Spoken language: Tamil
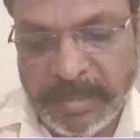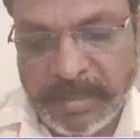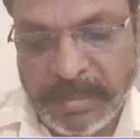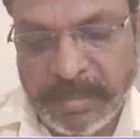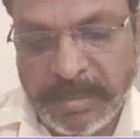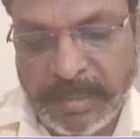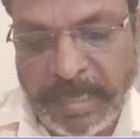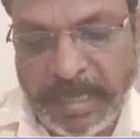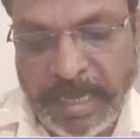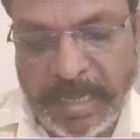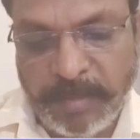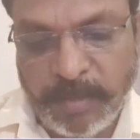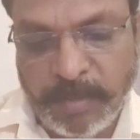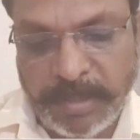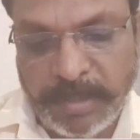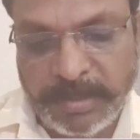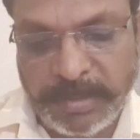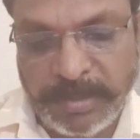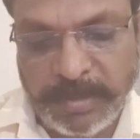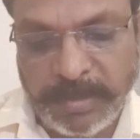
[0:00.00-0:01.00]

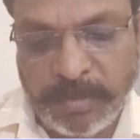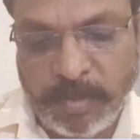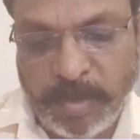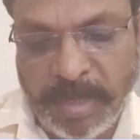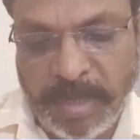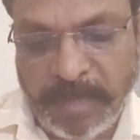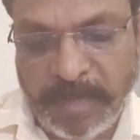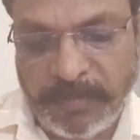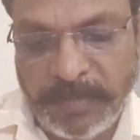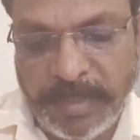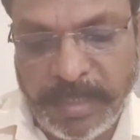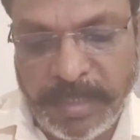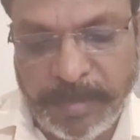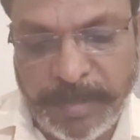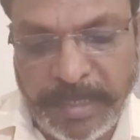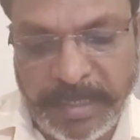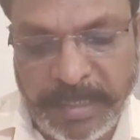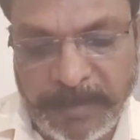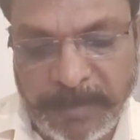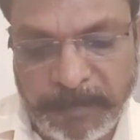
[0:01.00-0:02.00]
கலைமுரசு குணா
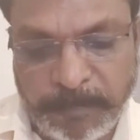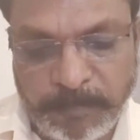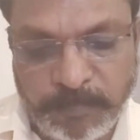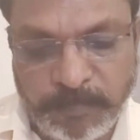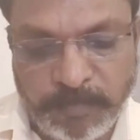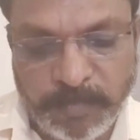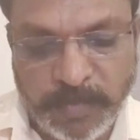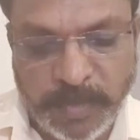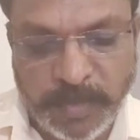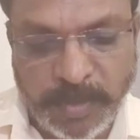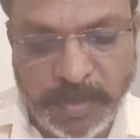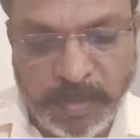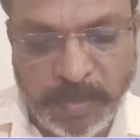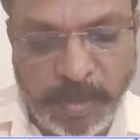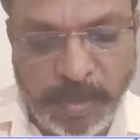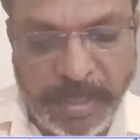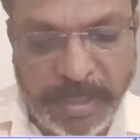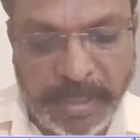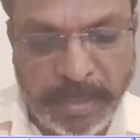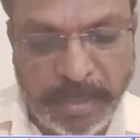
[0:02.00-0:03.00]
வீரமணி
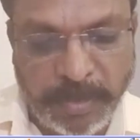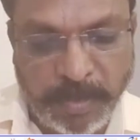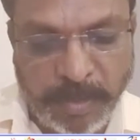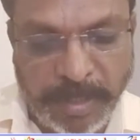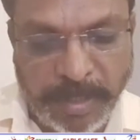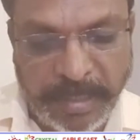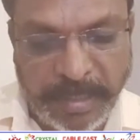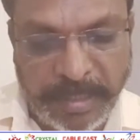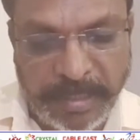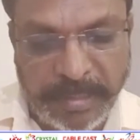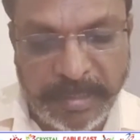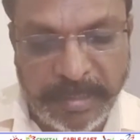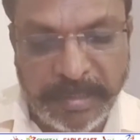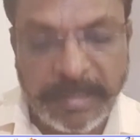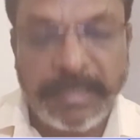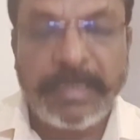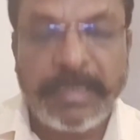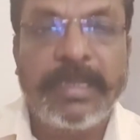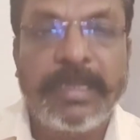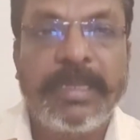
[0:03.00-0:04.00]
உள்ளிட்ட தோழர்களின்
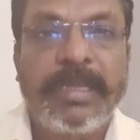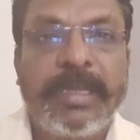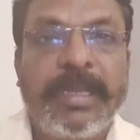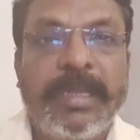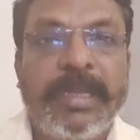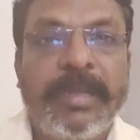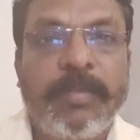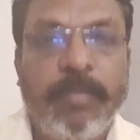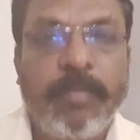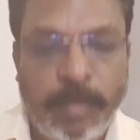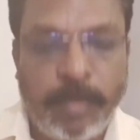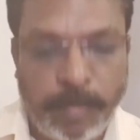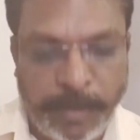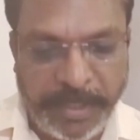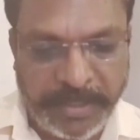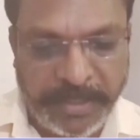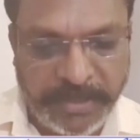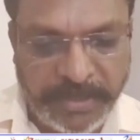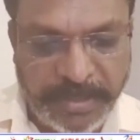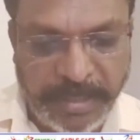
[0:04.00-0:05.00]

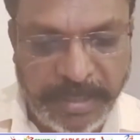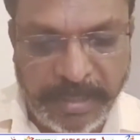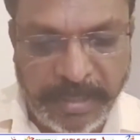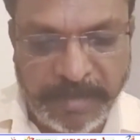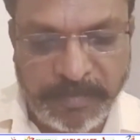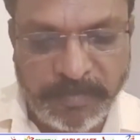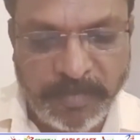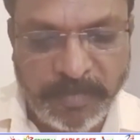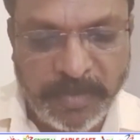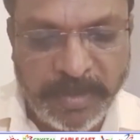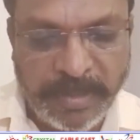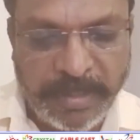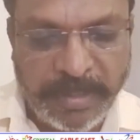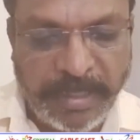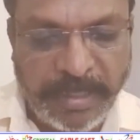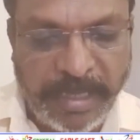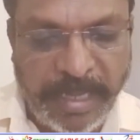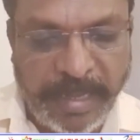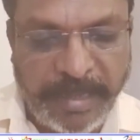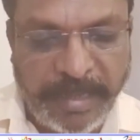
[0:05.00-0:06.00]
முன்முயற்சியில்
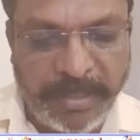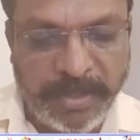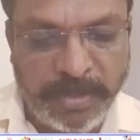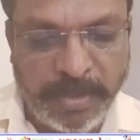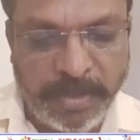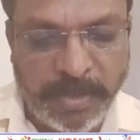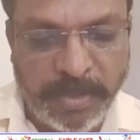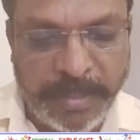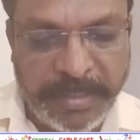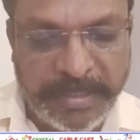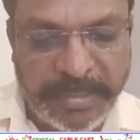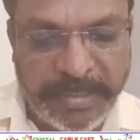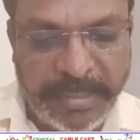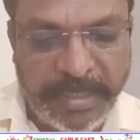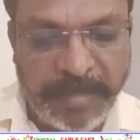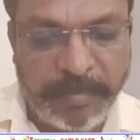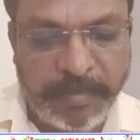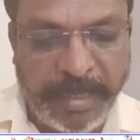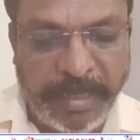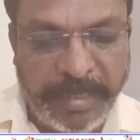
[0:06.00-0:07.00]
தலா ஐந்து கிலோ அரிசி
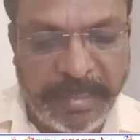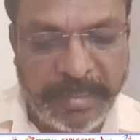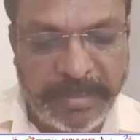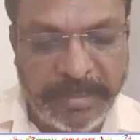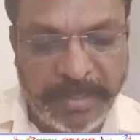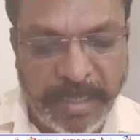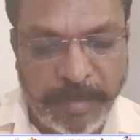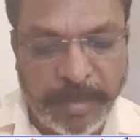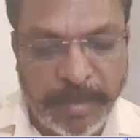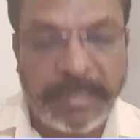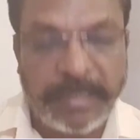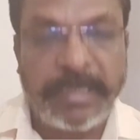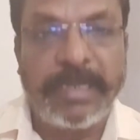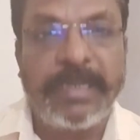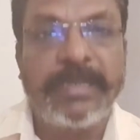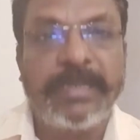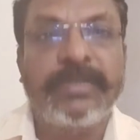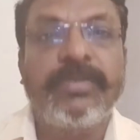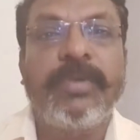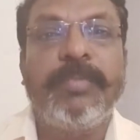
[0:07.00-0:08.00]
மளிகை சாமான்கள்
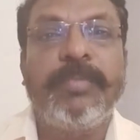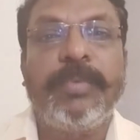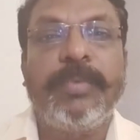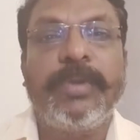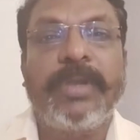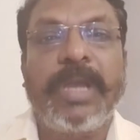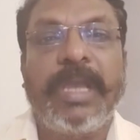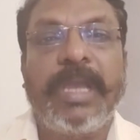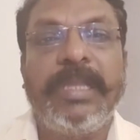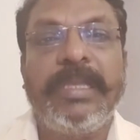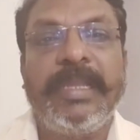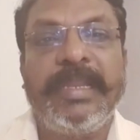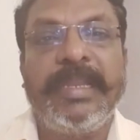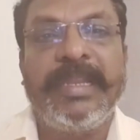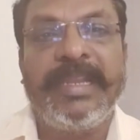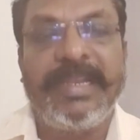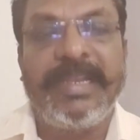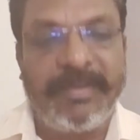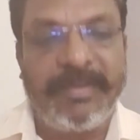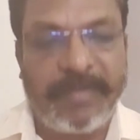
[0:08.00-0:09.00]
சோப்பு
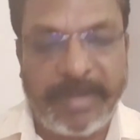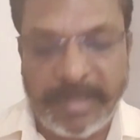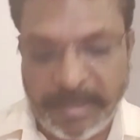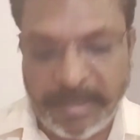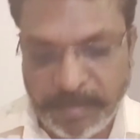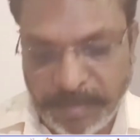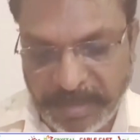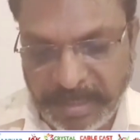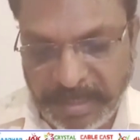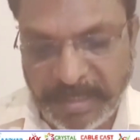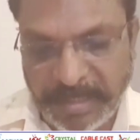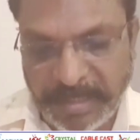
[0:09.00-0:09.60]
காய்கறிகள் வழங்கப்பட்டன